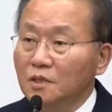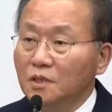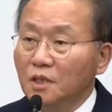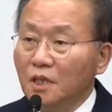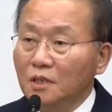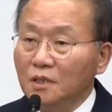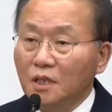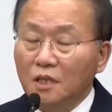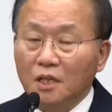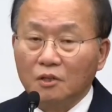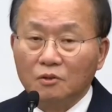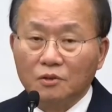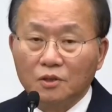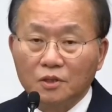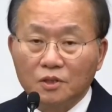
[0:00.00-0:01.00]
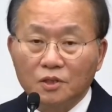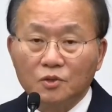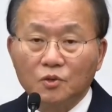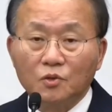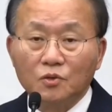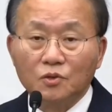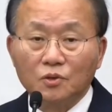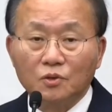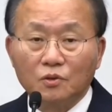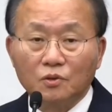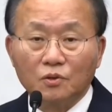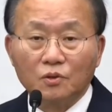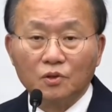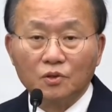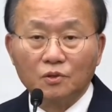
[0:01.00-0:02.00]
야당하고
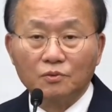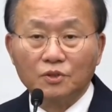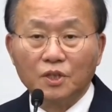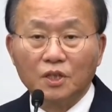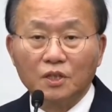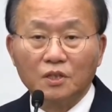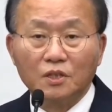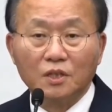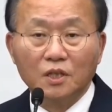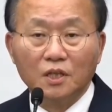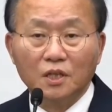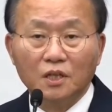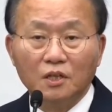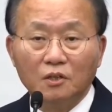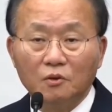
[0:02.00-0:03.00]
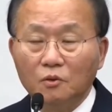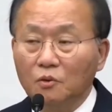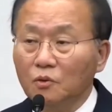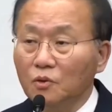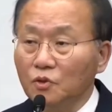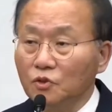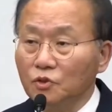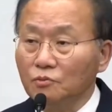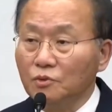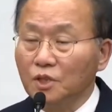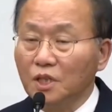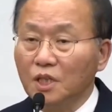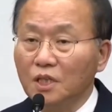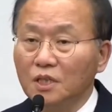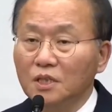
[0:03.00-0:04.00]
지속적으로 협상을 해 오고
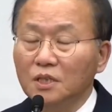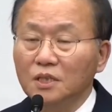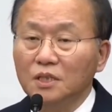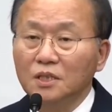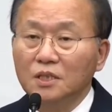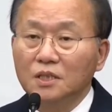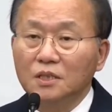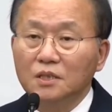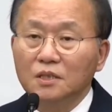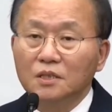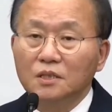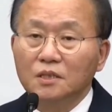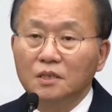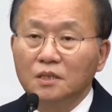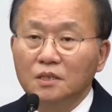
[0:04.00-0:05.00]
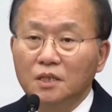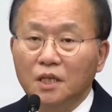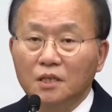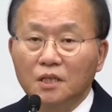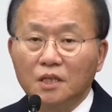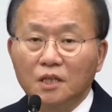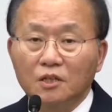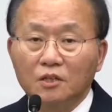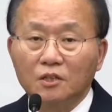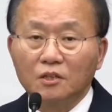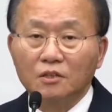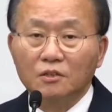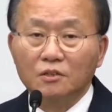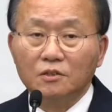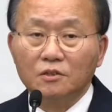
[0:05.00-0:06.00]
있습니다. 야당의
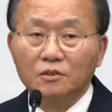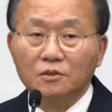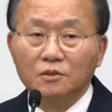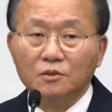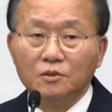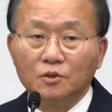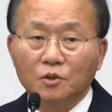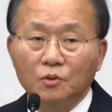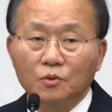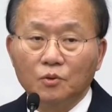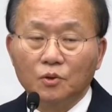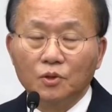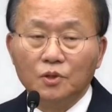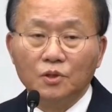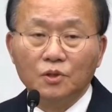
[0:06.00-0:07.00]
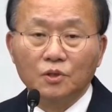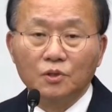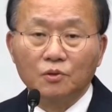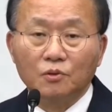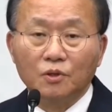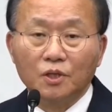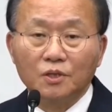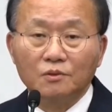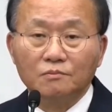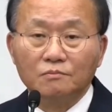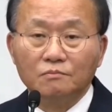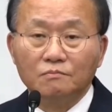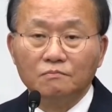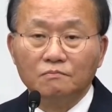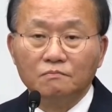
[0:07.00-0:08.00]
요구를 그동안
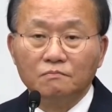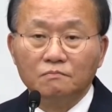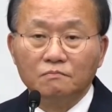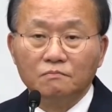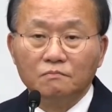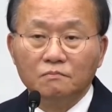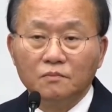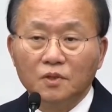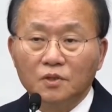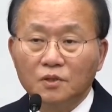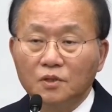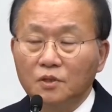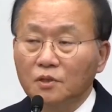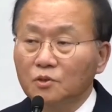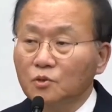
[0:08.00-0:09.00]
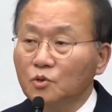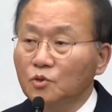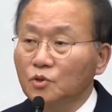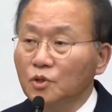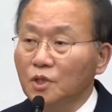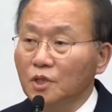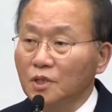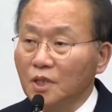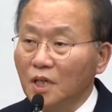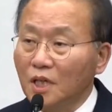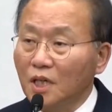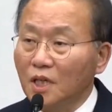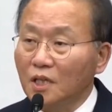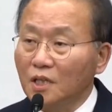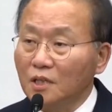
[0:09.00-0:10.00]
뭐 들어줄 수 있는
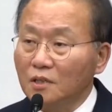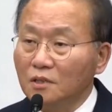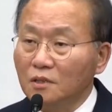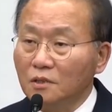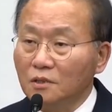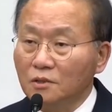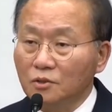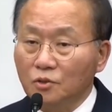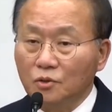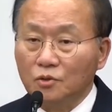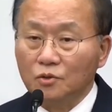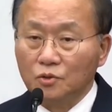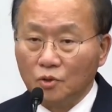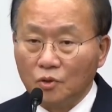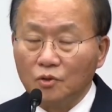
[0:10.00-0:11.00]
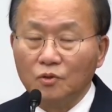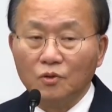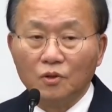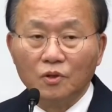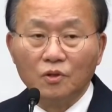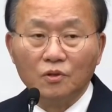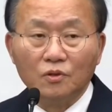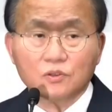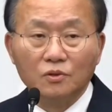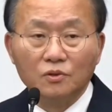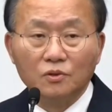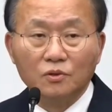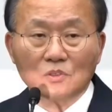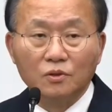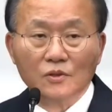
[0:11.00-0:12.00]
다 들어줬고
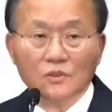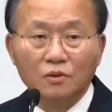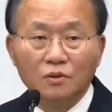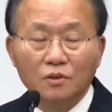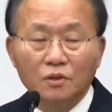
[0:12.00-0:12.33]
또